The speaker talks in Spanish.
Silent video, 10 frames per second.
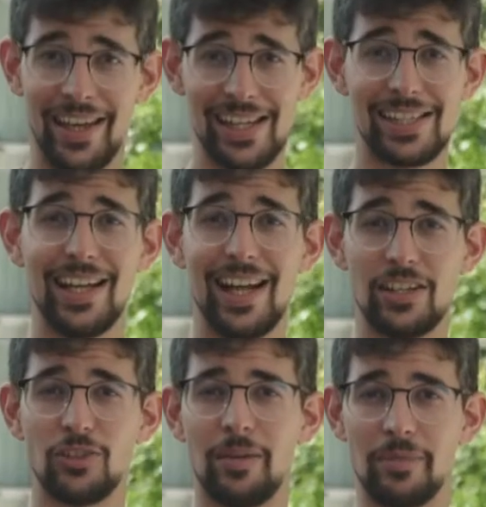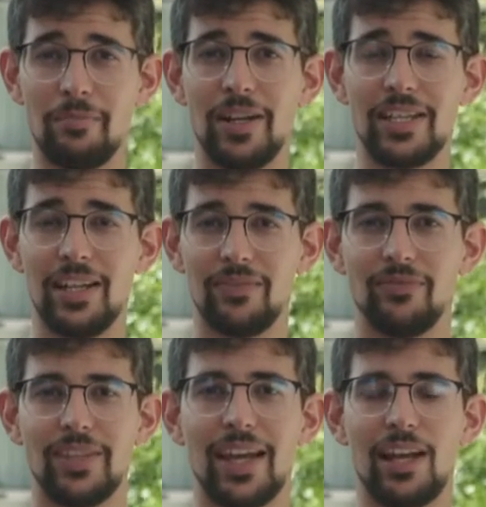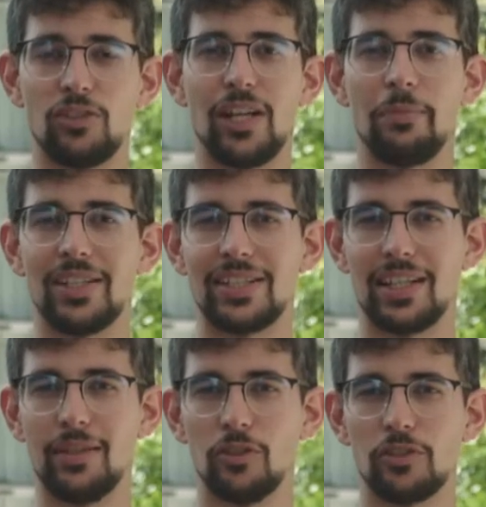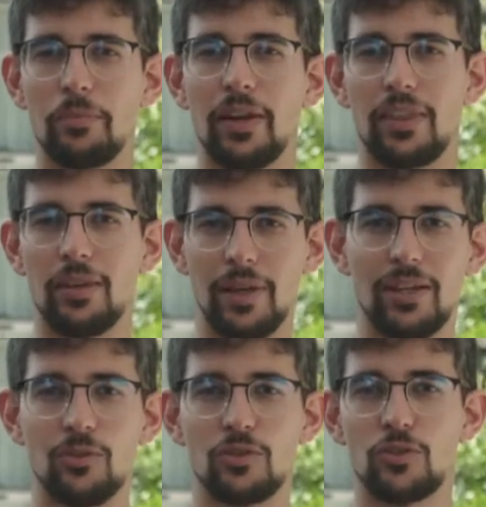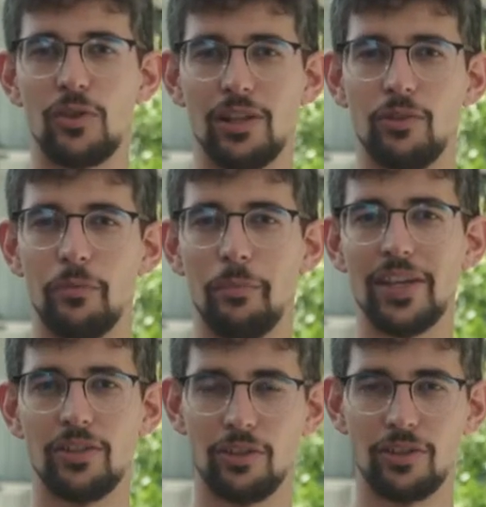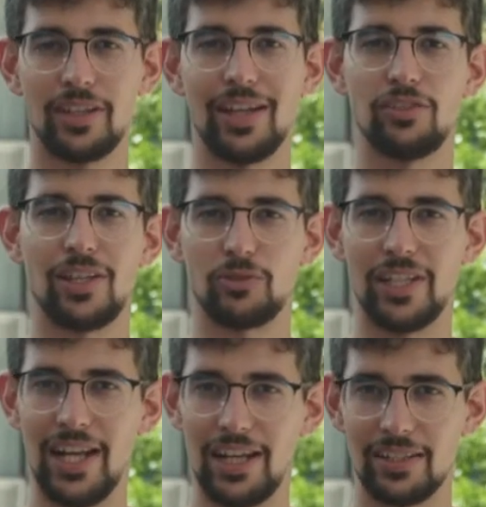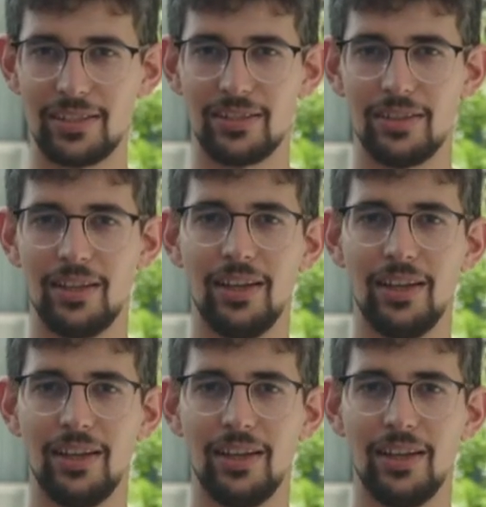El salario también varía, ya que los administrativos perciben un sueldo mayor que los auxiliares,